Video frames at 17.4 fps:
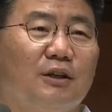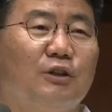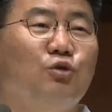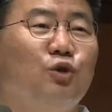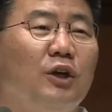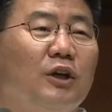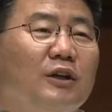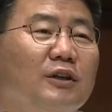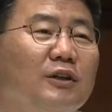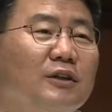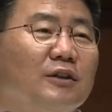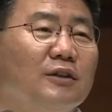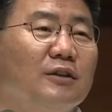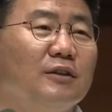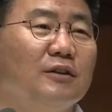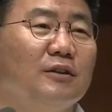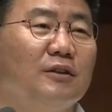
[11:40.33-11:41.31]
그 후에
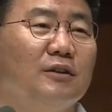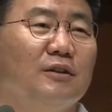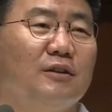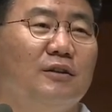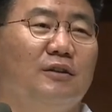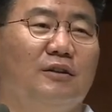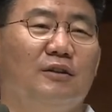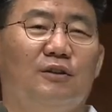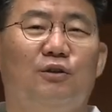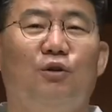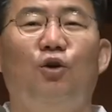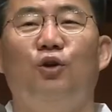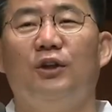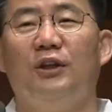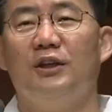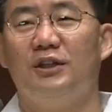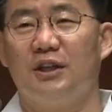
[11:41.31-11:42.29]
그는 그
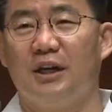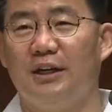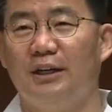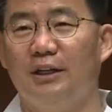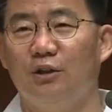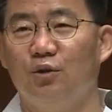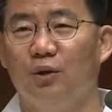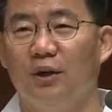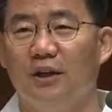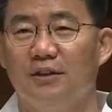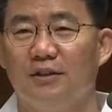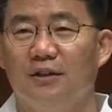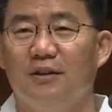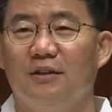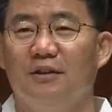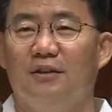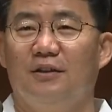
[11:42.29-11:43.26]
홀로 된 시간을
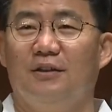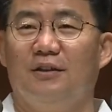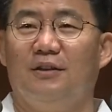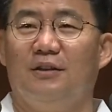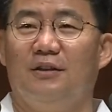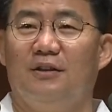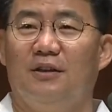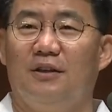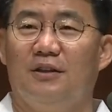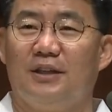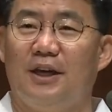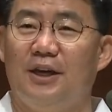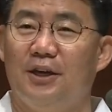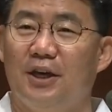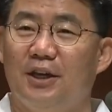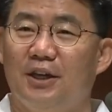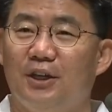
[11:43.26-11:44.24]
통해서
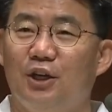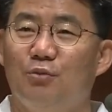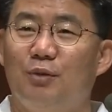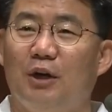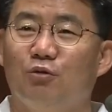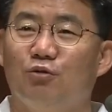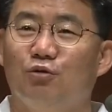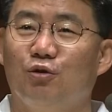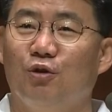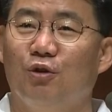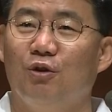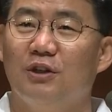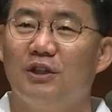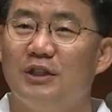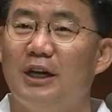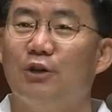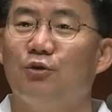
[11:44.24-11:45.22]
사역의 길을 바꾸고
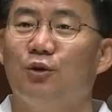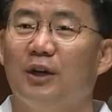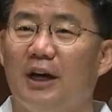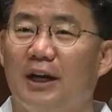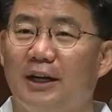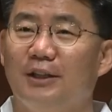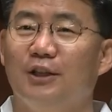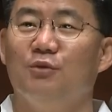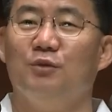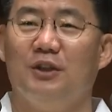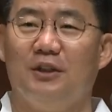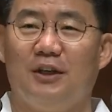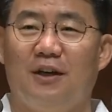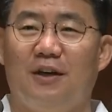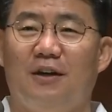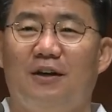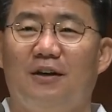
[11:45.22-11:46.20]
신학교에 가게
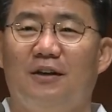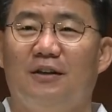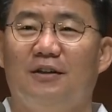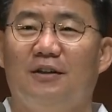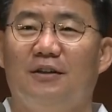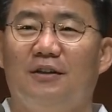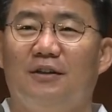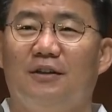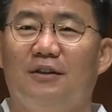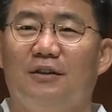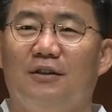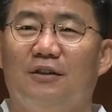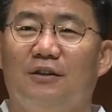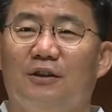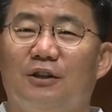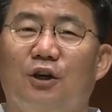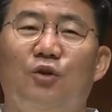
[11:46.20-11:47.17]
됩니다.
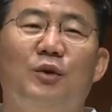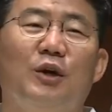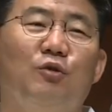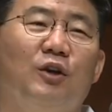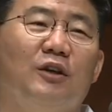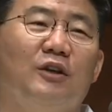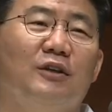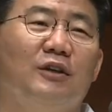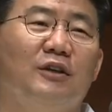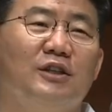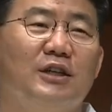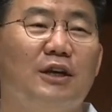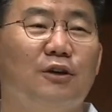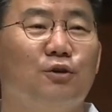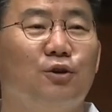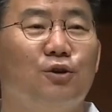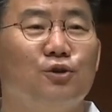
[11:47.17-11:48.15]
그 얼마 후에 그는
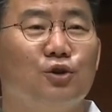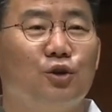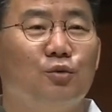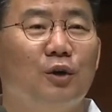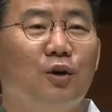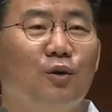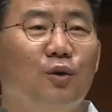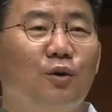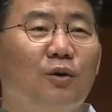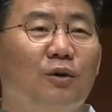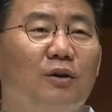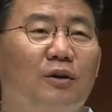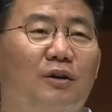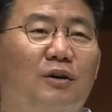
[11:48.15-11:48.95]
신학교를 졸업하고